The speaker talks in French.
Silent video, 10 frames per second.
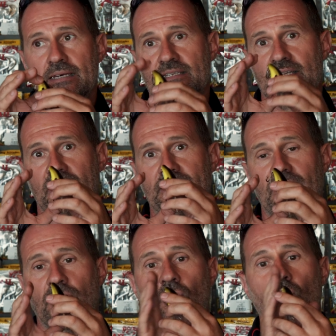
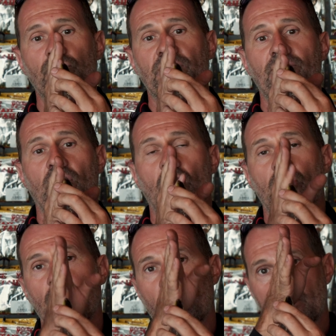C'est-à-dire qu'au lieu d'avoir un
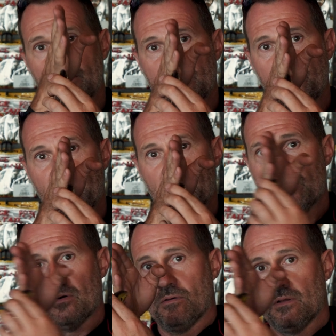leurre
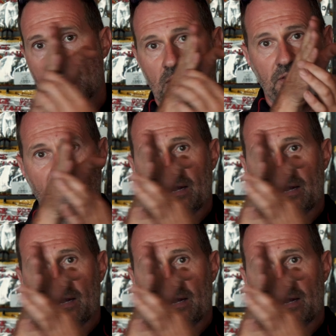typiquement dans